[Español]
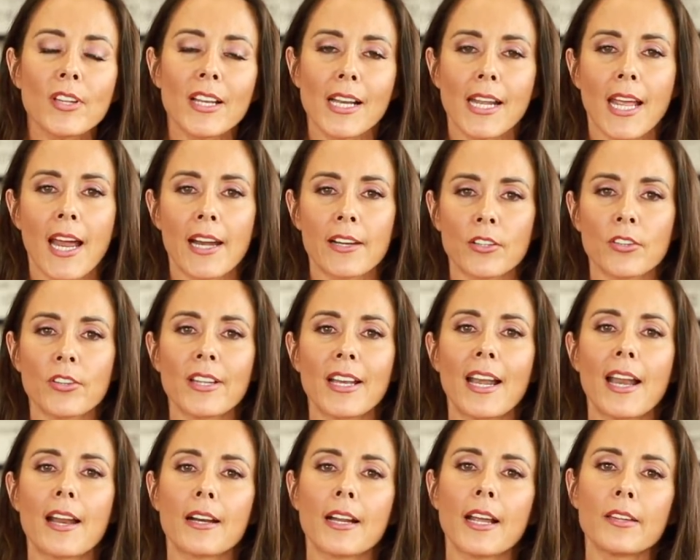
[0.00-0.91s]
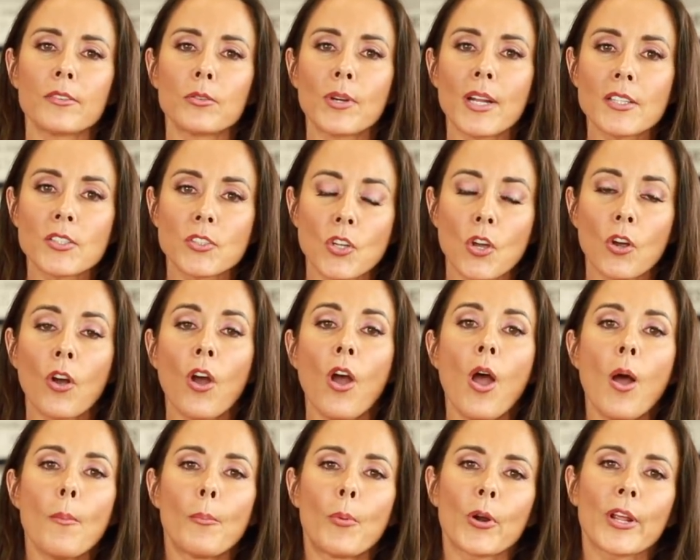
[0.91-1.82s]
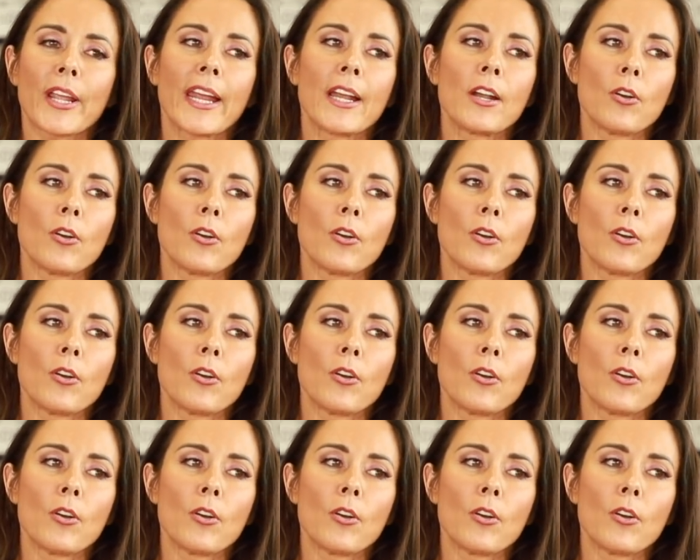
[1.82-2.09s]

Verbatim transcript: del cardio de larga duración porque